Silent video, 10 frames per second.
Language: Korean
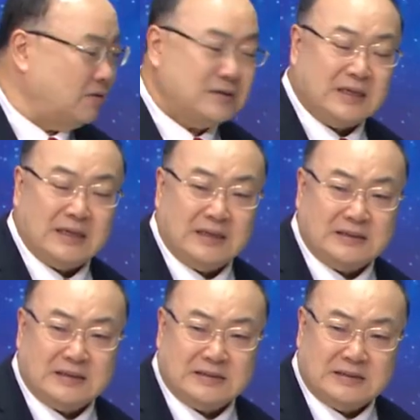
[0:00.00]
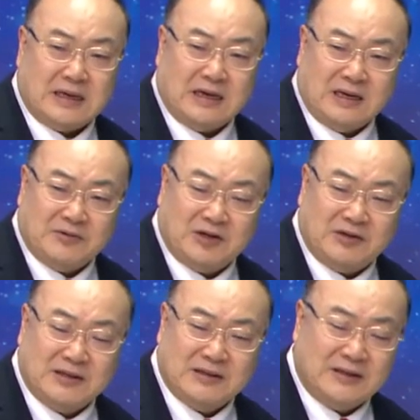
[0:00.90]
혼자 이제 살아남게
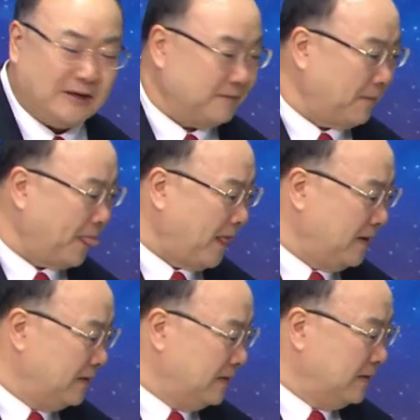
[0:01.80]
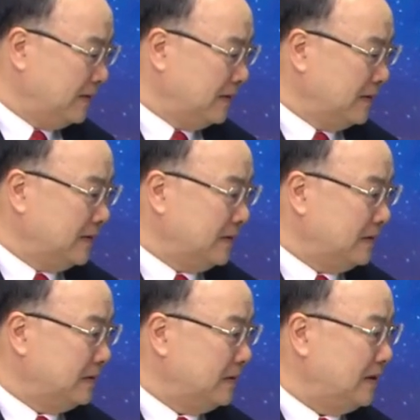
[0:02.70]
됐는데,
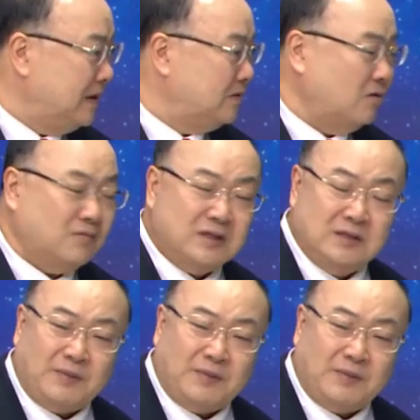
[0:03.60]
이 논문이